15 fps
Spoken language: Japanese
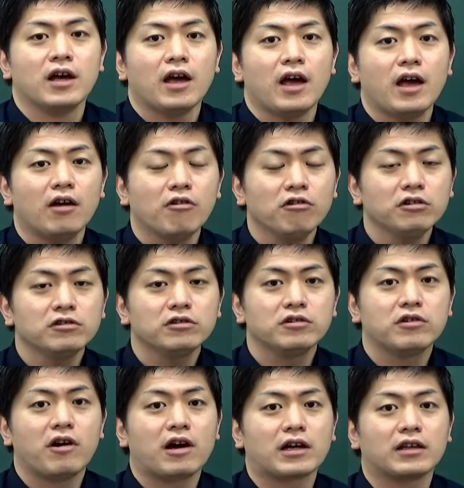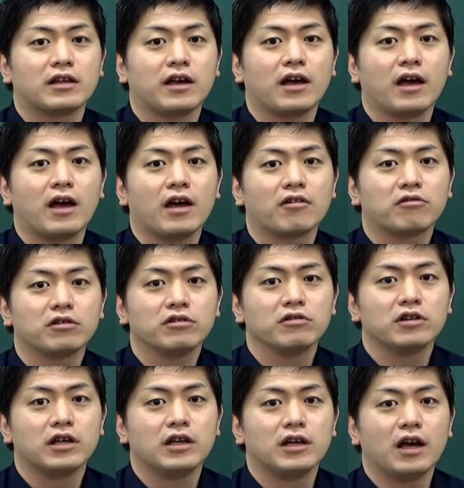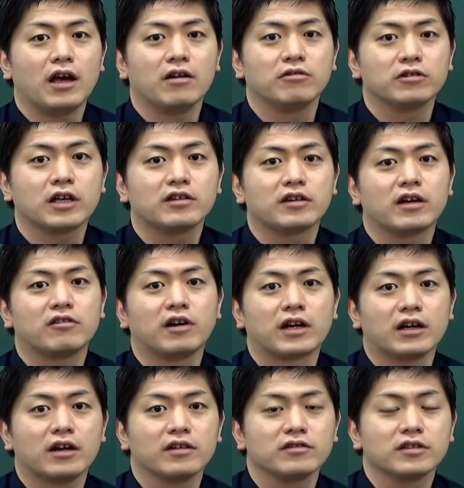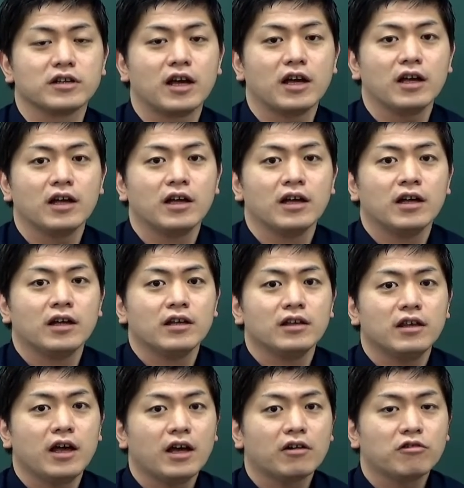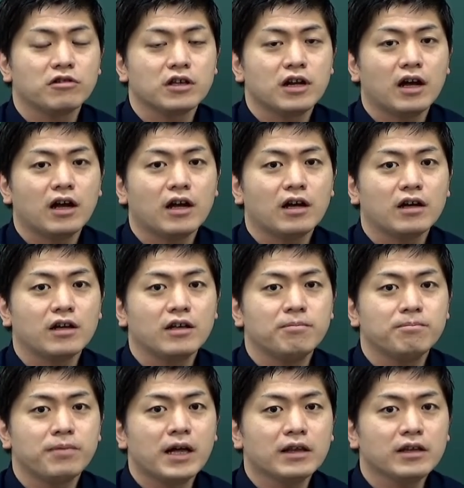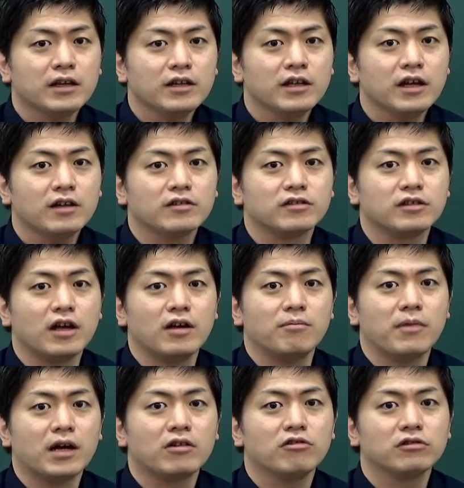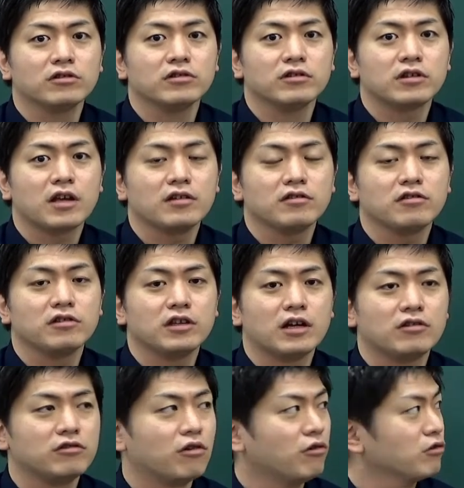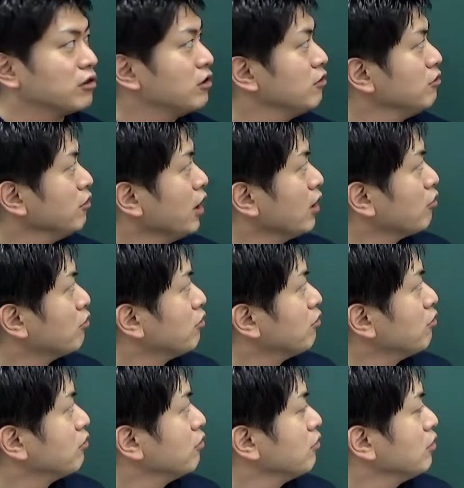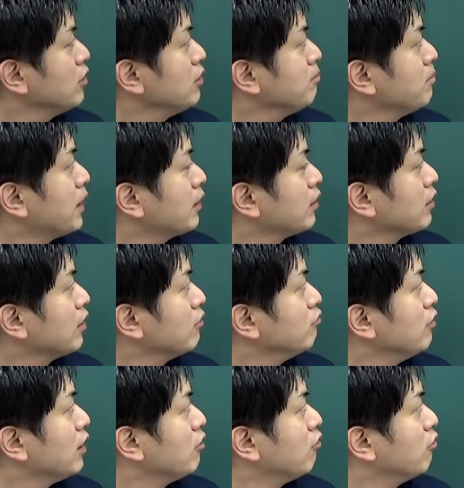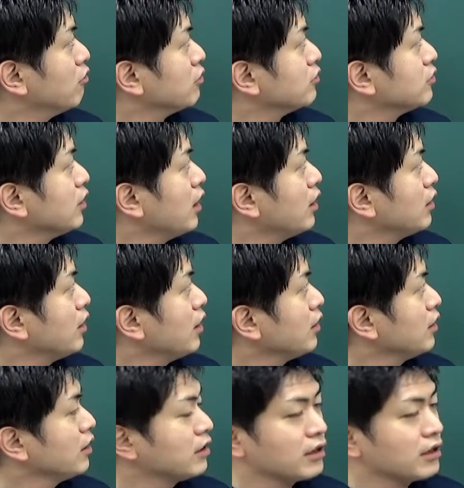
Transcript: え大きく分けて、えこのように、え2つあるわけなんですねでこちら一般的なですね、まあ、よくテストに出る方っていうのがこの一般的な上の方ですね典型